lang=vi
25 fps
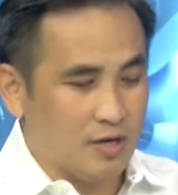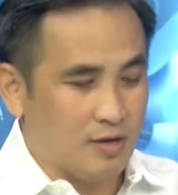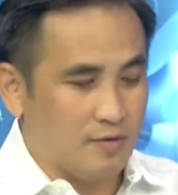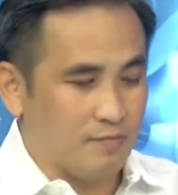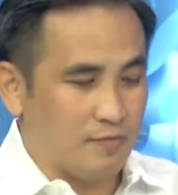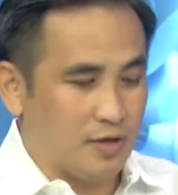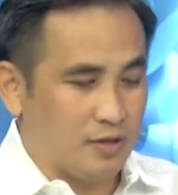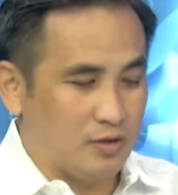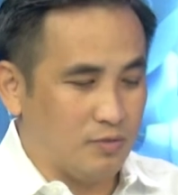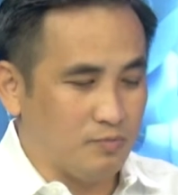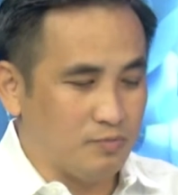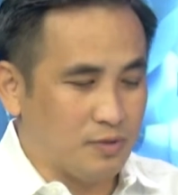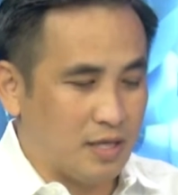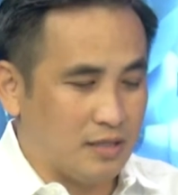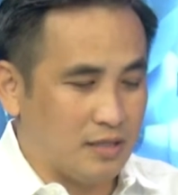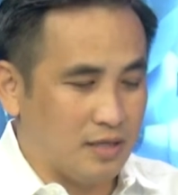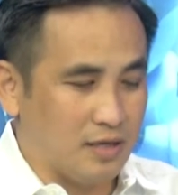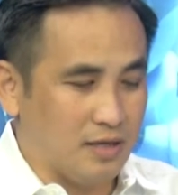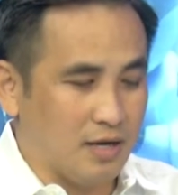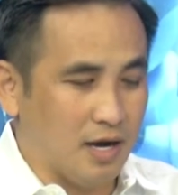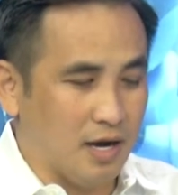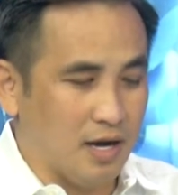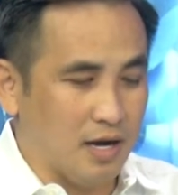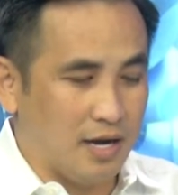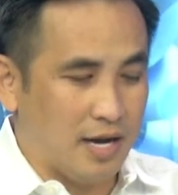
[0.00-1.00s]
và chúng ta chỉ
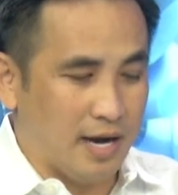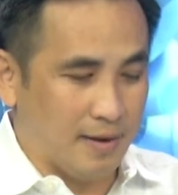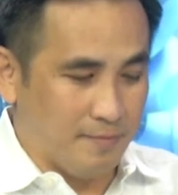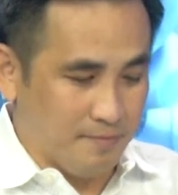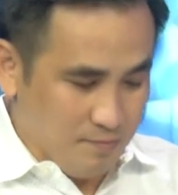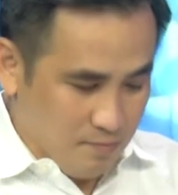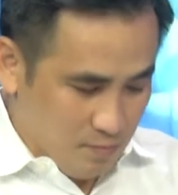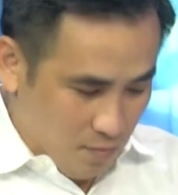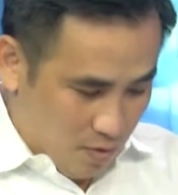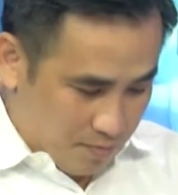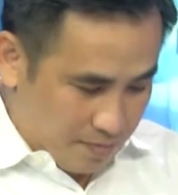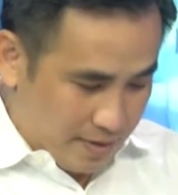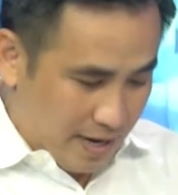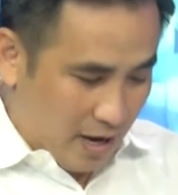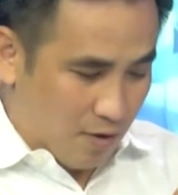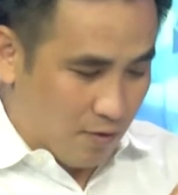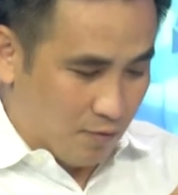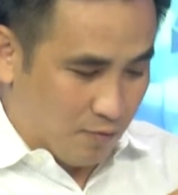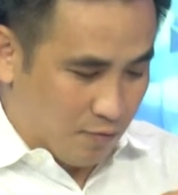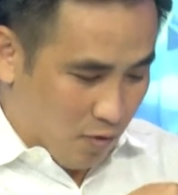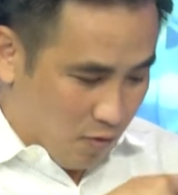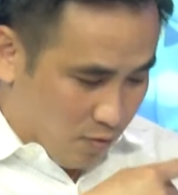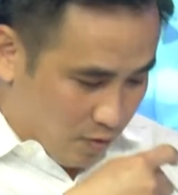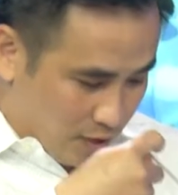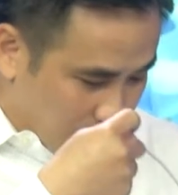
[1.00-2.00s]
cần gắm một đầu
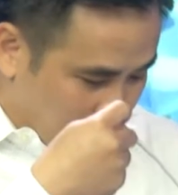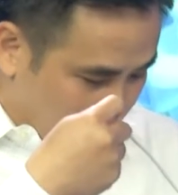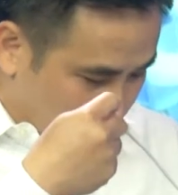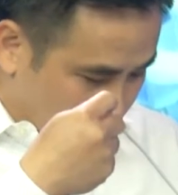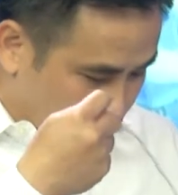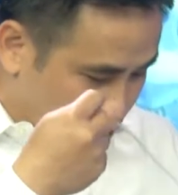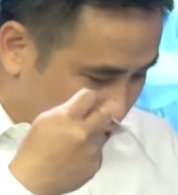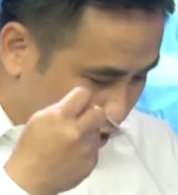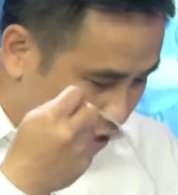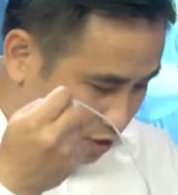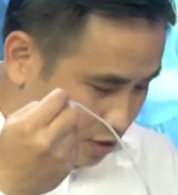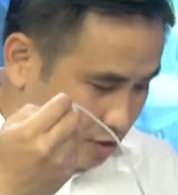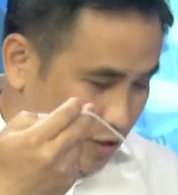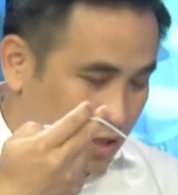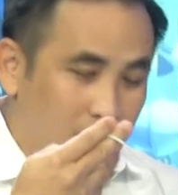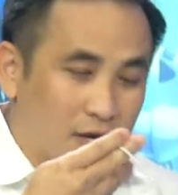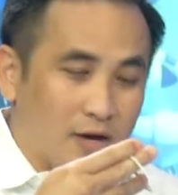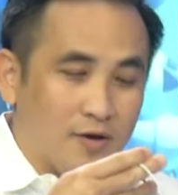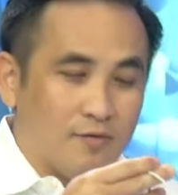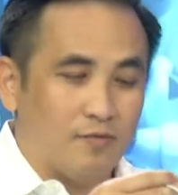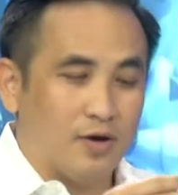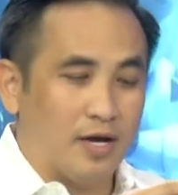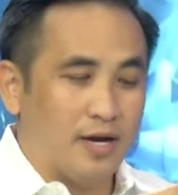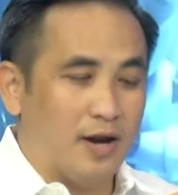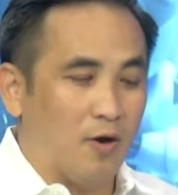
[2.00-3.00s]
vô cái đầu charge
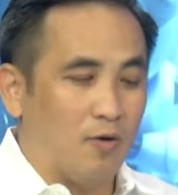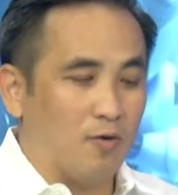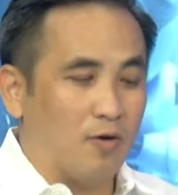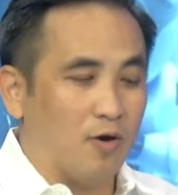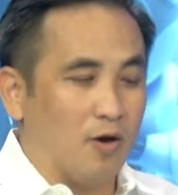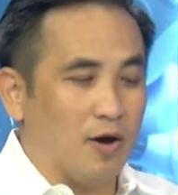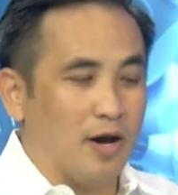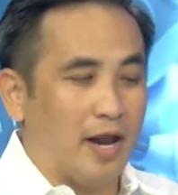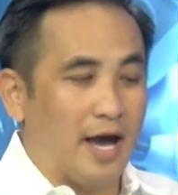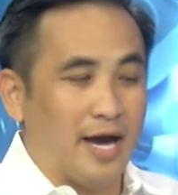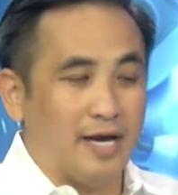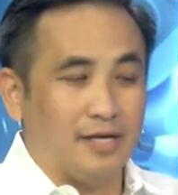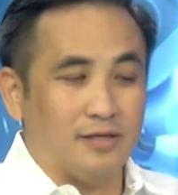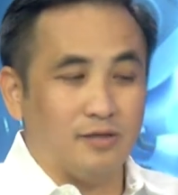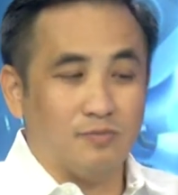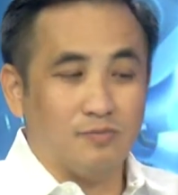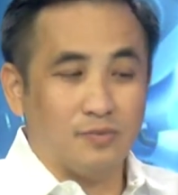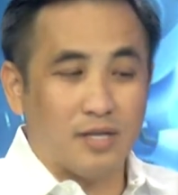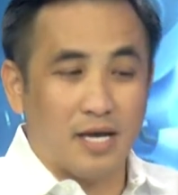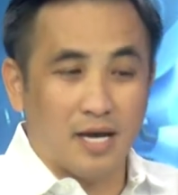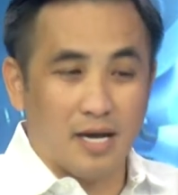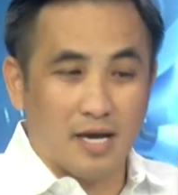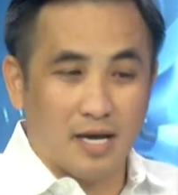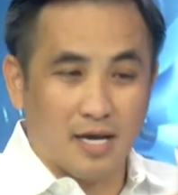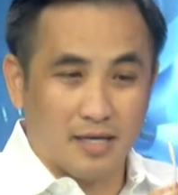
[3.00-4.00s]
và đầu còn lại chúng
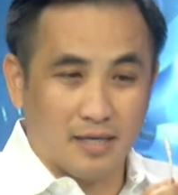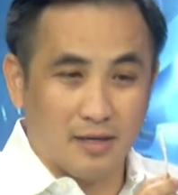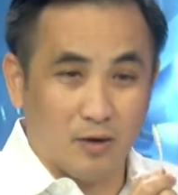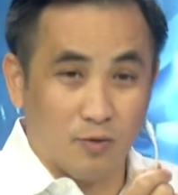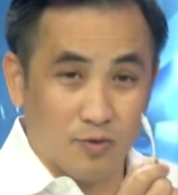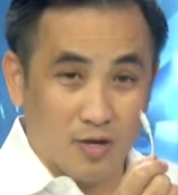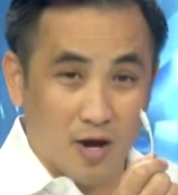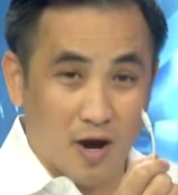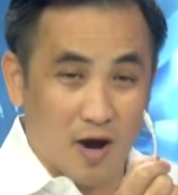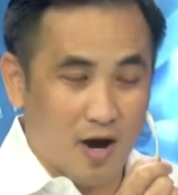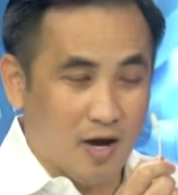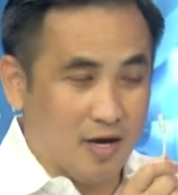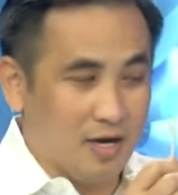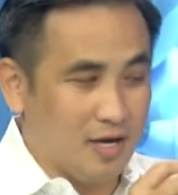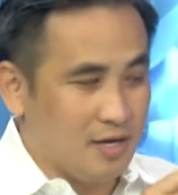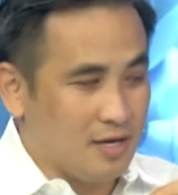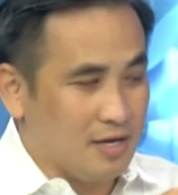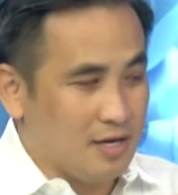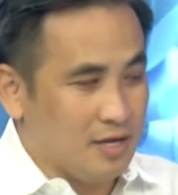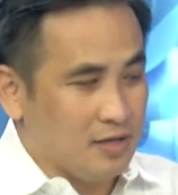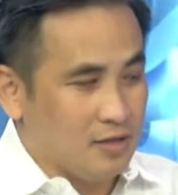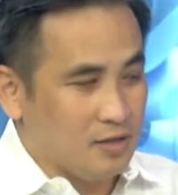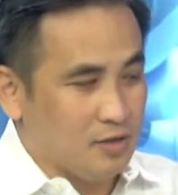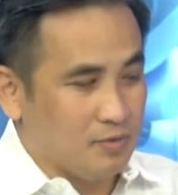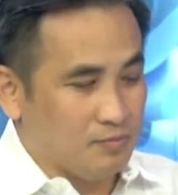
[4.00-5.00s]
ta đầu nhỏ đó
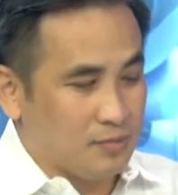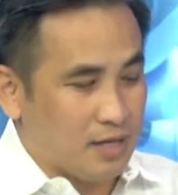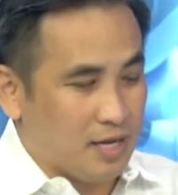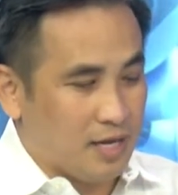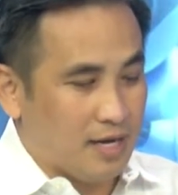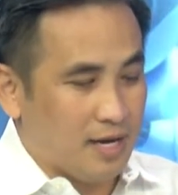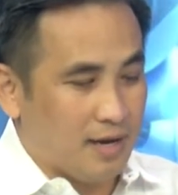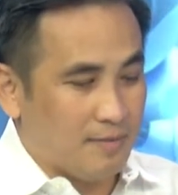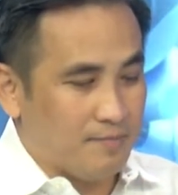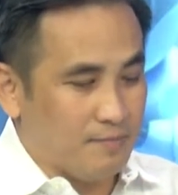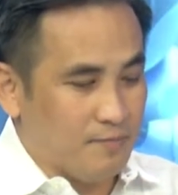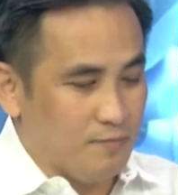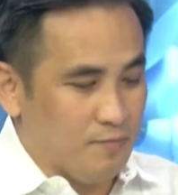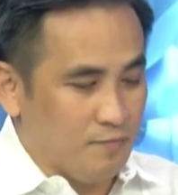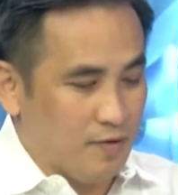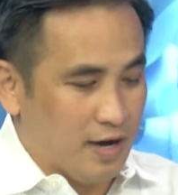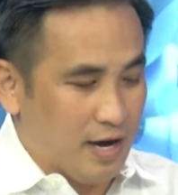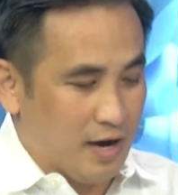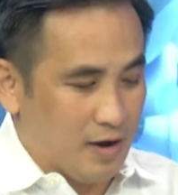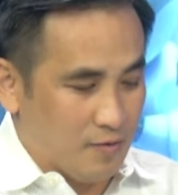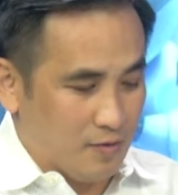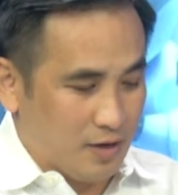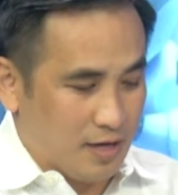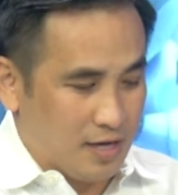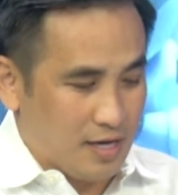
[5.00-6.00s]
chúng ta gắm
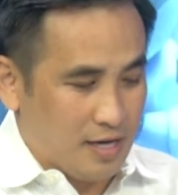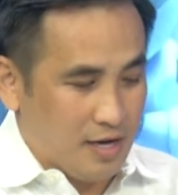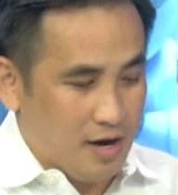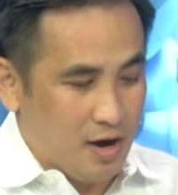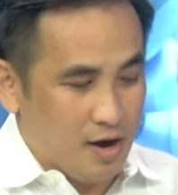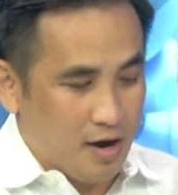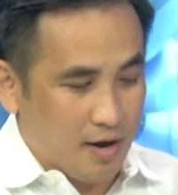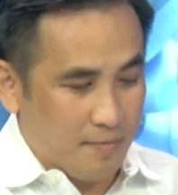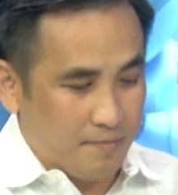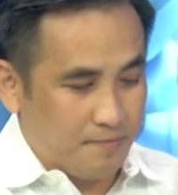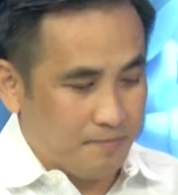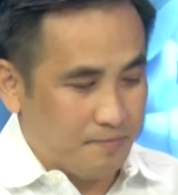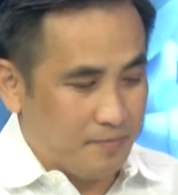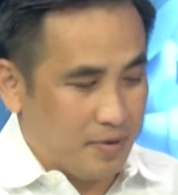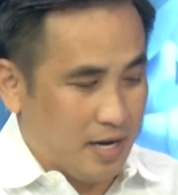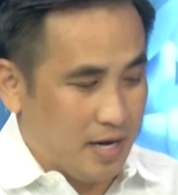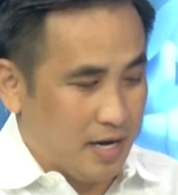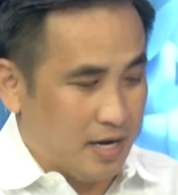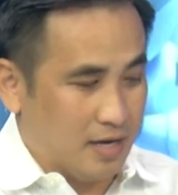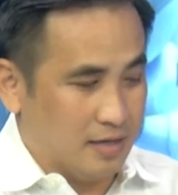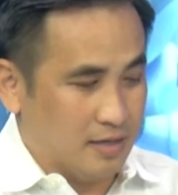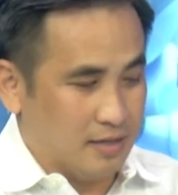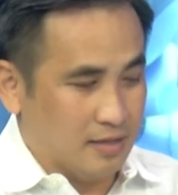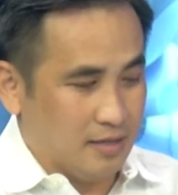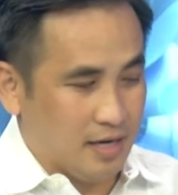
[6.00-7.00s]
vào cái hộp
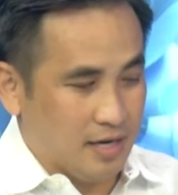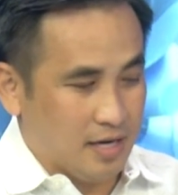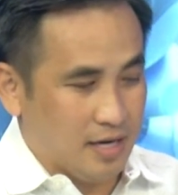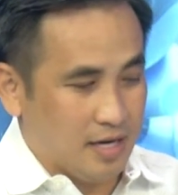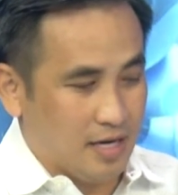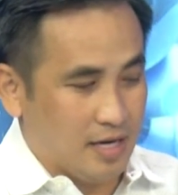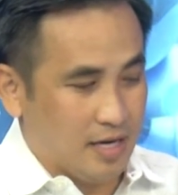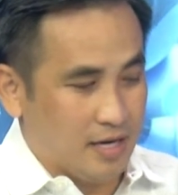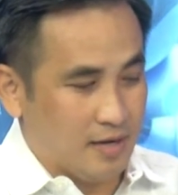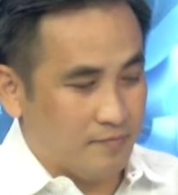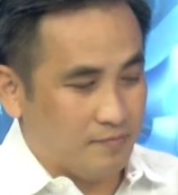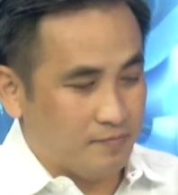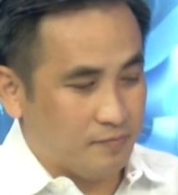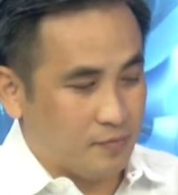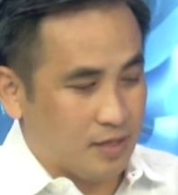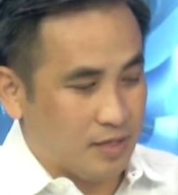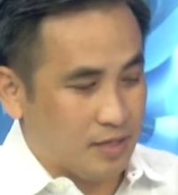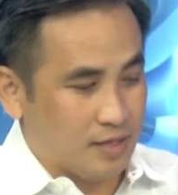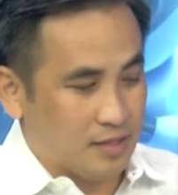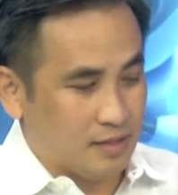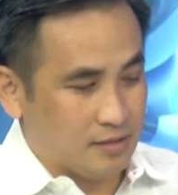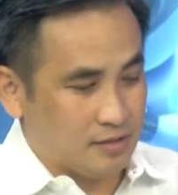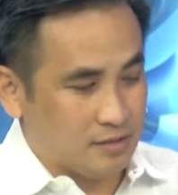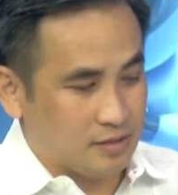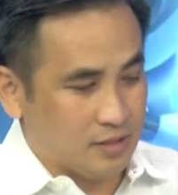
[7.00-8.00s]
ở
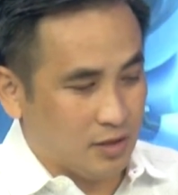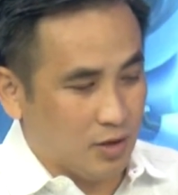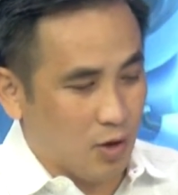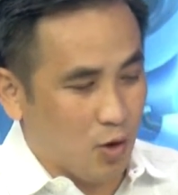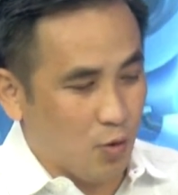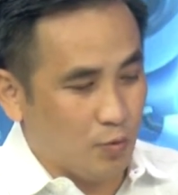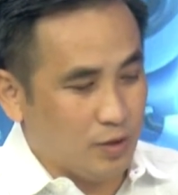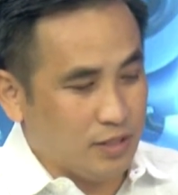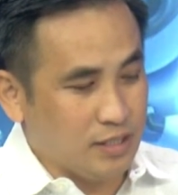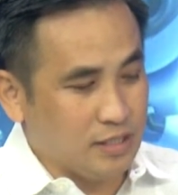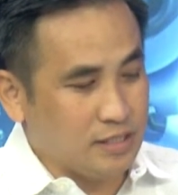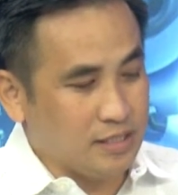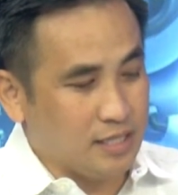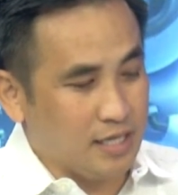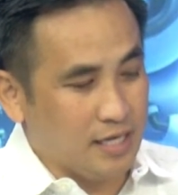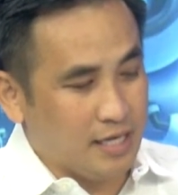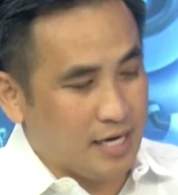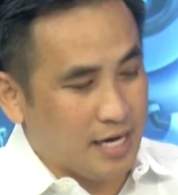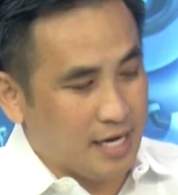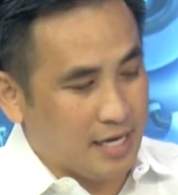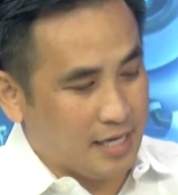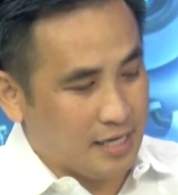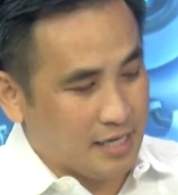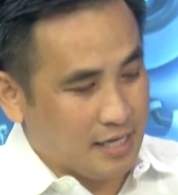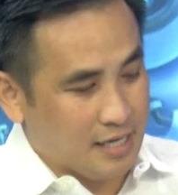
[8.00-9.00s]
uh, Circle with Disney đây